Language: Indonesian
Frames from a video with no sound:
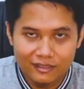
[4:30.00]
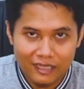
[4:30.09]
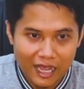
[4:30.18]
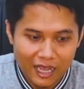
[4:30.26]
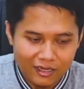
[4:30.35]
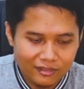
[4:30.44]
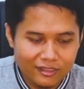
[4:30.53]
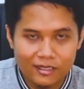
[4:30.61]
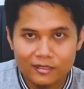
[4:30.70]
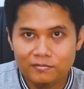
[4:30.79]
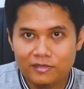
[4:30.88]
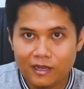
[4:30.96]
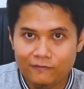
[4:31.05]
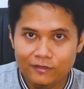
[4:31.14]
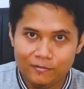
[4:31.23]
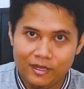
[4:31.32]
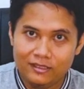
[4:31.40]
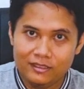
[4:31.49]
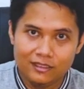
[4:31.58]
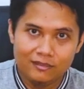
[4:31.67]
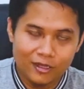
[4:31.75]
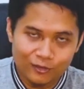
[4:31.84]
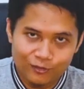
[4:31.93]
nggak ada saya
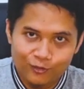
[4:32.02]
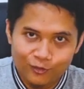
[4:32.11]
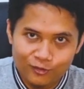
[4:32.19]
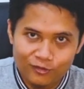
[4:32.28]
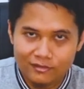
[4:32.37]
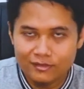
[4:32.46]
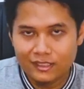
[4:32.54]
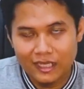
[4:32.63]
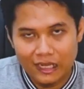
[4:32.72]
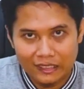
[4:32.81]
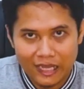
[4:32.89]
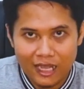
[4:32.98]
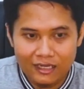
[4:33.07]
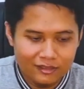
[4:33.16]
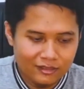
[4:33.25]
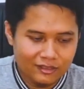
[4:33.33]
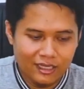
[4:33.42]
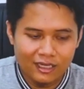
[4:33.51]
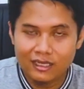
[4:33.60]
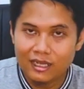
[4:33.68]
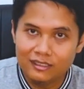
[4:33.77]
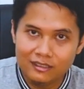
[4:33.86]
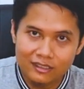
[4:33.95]
berafirmasi waktu khusus sekian kali sekian
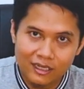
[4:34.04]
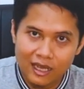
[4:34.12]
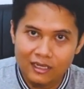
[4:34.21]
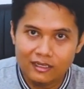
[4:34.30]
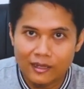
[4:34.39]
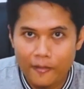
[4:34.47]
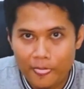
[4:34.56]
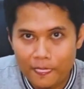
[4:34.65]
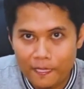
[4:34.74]
kali tidak ada